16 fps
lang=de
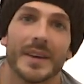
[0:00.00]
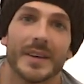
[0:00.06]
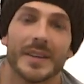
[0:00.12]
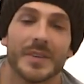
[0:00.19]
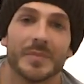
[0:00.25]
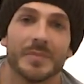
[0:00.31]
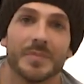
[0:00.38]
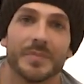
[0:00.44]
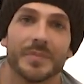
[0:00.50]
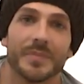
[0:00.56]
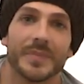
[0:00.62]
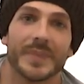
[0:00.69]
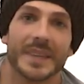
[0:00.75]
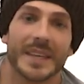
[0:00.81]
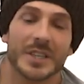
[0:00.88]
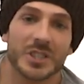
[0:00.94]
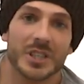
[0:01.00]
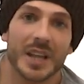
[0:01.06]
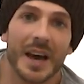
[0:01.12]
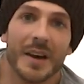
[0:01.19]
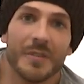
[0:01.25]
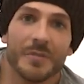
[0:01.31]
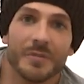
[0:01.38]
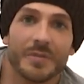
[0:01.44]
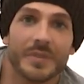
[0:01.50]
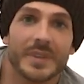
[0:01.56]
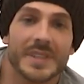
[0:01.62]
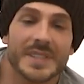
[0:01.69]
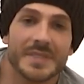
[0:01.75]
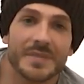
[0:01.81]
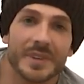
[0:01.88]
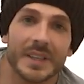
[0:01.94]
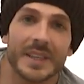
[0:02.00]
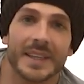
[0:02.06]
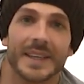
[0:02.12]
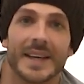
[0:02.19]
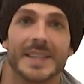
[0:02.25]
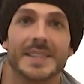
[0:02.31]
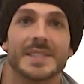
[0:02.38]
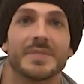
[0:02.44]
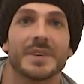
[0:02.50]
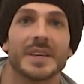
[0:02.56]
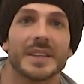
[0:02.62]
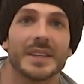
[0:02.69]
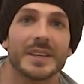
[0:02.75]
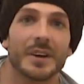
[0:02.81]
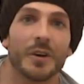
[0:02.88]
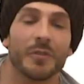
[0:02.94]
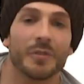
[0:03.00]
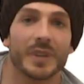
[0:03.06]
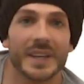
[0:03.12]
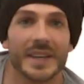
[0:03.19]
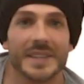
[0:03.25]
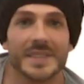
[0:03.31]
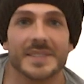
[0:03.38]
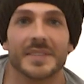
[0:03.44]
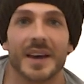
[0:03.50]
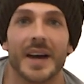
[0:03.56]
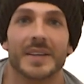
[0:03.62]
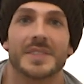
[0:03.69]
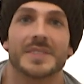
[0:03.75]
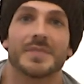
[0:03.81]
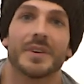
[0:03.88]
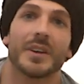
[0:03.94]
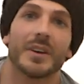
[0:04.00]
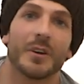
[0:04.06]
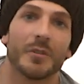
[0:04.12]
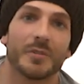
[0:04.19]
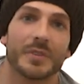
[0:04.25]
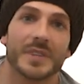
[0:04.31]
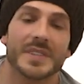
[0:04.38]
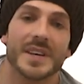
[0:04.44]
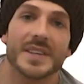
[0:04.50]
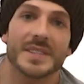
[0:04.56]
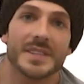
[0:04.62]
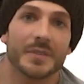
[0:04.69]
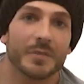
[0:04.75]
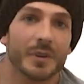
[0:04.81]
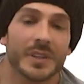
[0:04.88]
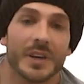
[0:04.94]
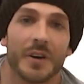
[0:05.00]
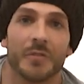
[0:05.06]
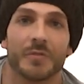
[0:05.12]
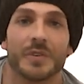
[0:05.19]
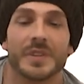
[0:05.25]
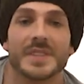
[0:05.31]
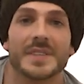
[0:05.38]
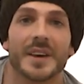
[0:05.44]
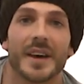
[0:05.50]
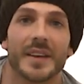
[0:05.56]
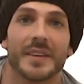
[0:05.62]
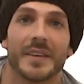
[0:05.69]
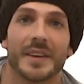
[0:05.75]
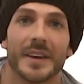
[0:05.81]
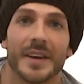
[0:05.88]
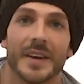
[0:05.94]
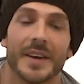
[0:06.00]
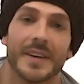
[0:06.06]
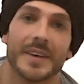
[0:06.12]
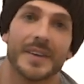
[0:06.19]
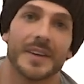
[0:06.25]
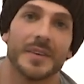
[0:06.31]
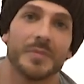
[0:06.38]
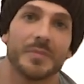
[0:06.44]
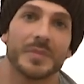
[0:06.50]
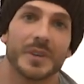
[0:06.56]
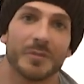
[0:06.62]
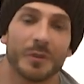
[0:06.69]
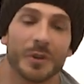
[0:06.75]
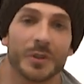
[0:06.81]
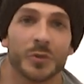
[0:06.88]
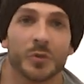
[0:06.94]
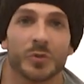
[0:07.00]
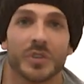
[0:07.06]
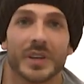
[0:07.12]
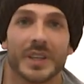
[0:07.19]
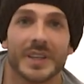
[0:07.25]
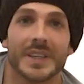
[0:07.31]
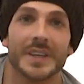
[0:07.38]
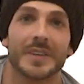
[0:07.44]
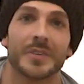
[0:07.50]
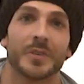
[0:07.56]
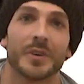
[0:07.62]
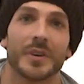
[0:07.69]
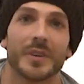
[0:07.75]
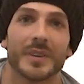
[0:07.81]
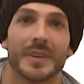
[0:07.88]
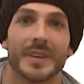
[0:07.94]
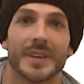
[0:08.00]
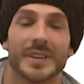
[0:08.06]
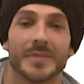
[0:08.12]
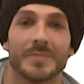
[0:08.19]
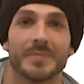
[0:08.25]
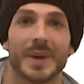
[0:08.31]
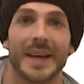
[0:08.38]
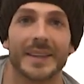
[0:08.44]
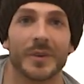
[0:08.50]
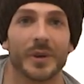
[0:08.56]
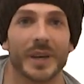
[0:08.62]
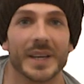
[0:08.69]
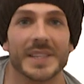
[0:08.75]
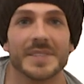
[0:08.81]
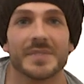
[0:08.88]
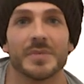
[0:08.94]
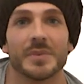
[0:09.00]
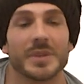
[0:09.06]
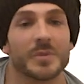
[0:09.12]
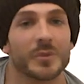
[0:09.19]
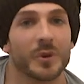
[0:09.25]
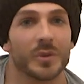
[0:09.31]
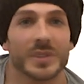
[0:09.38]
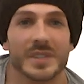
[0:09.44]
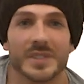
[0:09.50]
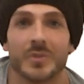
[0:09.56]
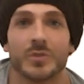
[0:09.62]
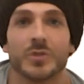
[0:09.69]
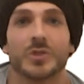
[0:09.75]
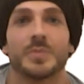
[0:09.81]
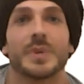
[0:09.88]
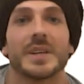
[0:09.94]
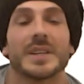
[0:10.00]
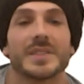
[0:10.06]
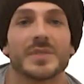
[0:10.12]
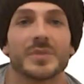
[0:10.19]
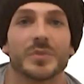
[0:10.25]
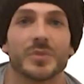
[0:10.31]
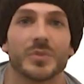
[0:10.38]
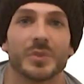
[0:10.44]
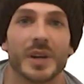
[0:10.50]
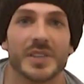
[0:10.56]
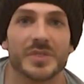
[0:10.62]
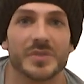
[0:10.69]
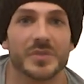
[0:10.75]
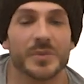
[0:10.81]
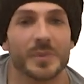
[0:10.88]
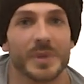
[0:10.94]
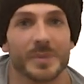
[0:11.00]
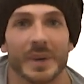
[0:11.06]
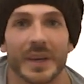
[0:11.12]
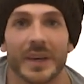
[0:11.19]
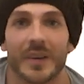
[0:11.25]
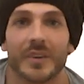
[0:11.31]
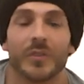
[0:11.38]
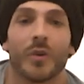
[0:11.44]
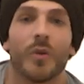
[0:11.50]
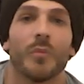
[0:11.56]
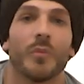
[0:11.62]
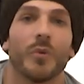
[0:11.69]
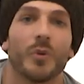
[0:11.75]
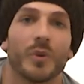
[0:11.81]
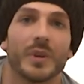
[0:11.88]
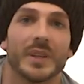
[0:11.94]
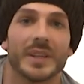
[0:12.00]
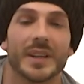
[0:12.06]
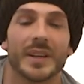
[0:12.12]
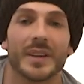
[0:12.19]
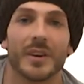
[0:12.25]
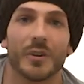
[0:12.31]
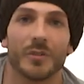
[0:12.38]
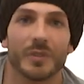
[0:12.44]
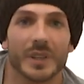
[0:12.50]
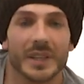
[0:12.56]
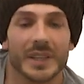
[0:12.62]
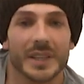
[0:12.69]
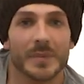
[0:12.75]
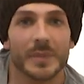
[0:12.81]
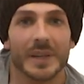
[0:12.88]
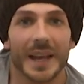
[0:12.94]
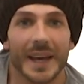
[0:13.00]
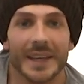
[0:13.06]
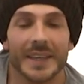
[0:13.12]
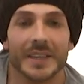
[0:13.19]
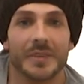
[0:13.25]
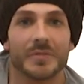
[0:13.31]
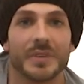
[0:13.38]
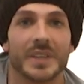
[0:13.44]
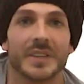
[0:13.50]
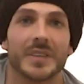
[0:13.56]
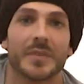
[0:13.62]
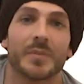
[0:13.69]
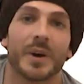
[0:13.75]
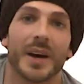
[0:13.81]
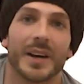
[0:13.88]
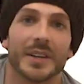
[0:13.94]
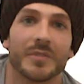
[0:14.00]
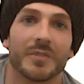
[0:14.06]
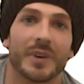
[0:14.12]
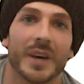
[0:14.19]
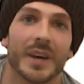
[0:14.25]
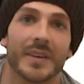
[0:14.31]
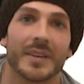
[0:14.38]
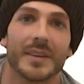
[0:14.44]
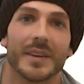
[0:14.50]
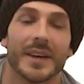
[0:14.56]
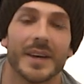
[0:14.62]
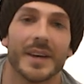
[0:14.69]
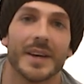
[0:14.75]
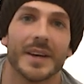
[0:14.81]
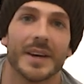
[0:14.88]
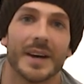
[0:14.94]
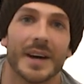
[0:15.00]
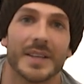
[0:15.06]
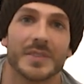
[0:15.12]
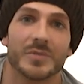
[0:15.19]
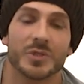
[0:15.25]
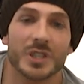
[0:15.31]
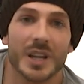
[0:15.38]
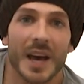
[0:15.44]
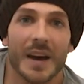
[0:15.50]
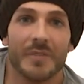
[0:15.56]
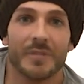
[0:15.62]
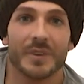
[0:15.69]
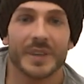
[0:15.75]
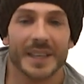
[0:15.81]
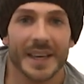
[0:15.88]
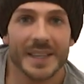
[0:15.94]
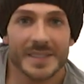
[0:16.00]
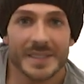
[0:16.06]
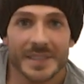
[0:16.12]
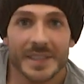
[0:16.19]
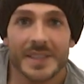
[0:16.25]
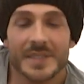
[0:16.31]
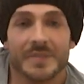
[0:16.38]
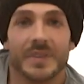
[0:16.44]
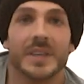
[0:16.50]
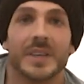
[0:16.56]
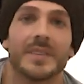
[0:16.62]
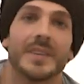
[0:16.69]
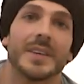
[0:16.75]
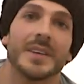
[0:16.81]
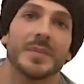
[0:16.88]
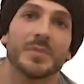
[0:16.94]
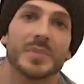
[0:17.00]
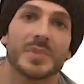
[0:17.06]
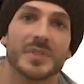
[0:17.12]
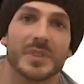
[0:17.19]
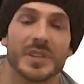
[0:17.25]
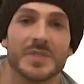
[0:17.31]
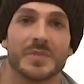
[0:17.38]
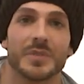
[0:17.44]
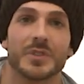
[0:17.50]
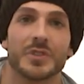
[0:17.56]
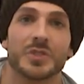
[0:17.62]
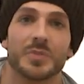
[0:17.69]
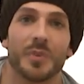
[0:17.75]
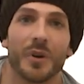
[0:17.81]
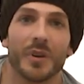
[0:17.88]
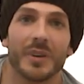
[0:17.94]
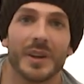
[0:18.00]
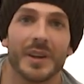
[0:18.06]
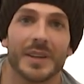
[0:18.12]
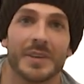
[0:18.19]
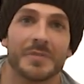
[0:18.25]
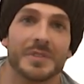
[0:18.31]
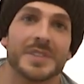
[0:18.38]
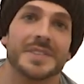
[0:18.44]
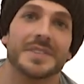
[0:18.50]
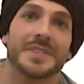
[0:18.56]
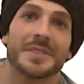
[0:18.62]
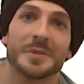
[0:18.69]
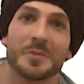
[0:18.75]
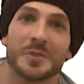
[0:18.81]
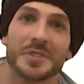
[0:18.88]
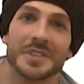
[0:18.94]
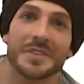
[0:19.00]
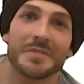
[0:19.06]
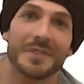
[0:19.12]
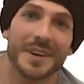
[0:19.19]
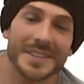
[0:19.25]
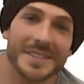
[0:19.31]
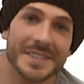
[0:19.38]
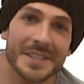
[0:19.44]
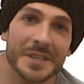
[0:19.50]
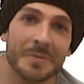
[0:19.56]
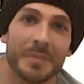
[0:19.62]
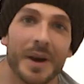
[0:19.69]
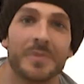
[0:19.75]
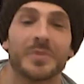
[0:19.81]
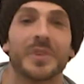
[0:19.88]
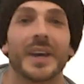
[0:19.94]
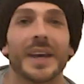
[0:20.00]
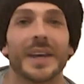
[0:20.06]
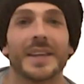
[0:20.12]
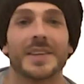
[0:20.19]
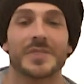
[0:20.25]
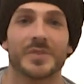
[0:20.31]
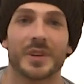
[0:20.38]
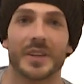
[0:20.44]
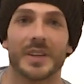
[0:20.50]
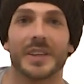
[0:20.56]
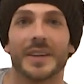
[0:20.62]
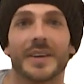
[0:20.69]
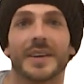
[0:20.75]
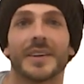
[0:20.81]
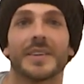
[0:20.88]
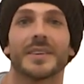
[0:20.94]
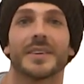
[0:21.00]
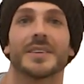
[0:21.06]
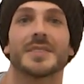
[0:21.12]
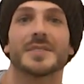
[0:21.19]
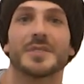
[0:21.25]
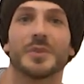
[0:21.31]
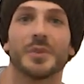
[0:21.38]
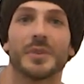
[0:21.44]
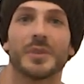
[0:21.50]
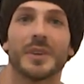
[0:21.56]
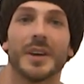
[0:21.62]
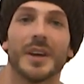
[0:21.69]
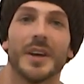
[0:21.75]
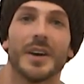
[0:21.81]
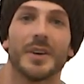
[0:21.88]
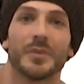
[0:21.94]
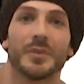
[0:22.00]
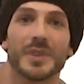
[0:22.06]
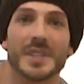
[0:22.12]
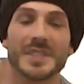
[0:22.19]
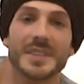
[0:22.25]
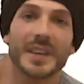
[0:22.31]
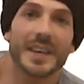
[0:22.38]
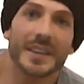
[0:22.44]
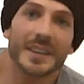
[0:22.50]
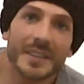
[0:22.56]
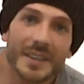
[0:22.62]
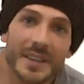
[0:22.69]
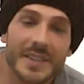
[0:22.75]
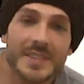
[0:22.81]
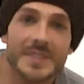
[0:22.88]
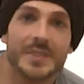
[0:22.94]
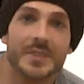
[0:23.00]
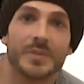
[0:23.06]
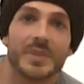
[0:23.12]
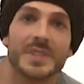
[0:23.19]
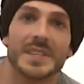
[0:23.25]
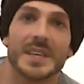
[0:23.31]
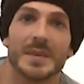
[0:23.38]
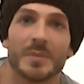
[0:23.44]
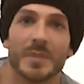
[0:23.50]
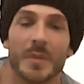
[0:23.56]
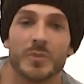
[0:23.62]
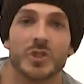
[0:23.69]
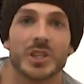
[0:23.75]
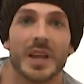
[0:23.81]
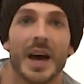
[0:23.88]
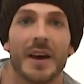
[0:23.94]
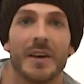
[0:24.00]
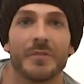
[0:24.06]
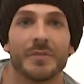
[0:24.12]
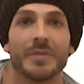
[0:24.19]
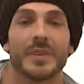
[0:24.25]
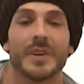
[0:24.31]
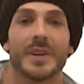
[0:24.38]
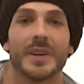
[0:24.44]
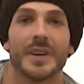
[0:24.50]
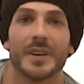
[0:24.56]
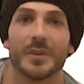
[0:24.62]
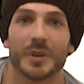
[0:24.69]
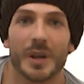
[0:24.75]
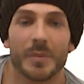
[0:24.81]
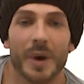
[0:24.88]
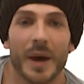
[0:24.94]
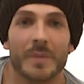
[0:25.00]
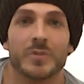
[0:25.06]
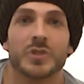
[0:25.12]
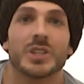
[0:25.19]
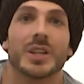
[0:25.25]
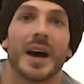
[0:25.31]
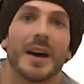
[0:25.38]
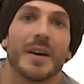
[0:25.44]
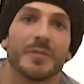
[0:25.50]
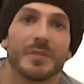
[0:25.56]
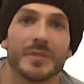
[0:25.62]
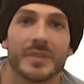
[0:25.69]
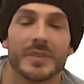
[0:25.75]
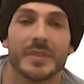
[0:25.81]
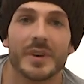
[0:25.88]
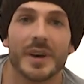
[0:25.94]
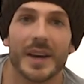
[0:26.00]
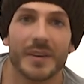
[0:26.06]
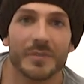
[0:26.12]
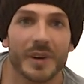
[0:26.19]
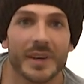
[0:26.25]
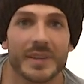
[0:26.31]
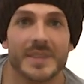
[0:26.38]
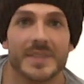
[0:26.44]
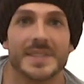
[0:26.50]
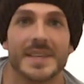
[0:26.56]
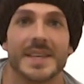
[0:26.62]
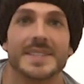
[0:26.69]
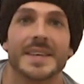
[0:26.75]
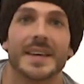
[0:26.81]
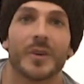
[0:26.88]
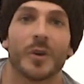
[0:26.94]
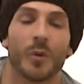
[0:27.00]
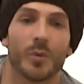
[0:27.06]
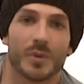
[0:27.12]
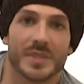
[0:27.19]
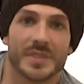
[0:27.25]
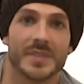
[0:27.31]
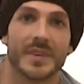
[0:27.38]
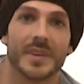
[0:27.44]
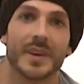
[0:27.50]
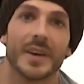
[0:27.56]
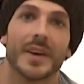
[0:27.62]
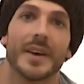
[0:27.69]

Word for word: Ähm, der Schlaf ist wirklich ganz wichtig auch für den ganzen Tagesverlauf. Das heißt, ihr wollt ja auch fit sein, ähm, ihr wollt gut trainieren können, ähm, hat auch ganz viel mit dem Cortisolspiegel zu tun, also so mit mehreren Hormonen, die dann auch wirklich im Gleichgewicht gebracht werden. Also Schlaf ganz, ganz wichtig, besonders für den Sportler. Ihr wisst, die Muskeln wachsen nicht beim Training, sondern in der Regeneration. Und diese Regeneration ist eben am Schlaf oder beim Schlafen einfach sehr, sehr groß.